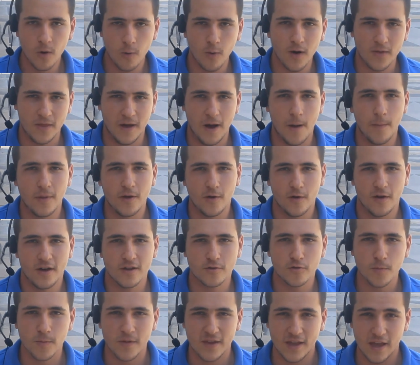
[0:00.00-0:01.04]
Buenas amigos
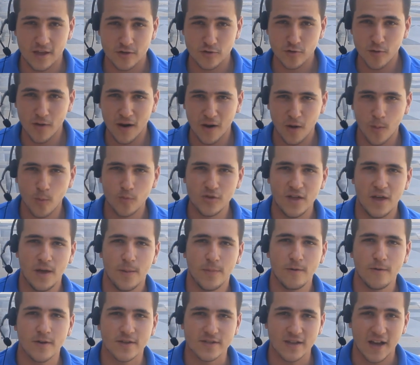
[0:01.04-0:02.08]
de YouTube y a toda la comunidad
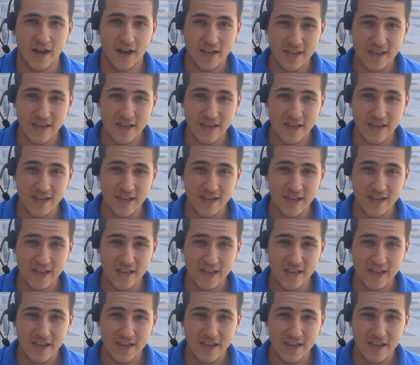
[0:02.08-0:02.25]
de pibes.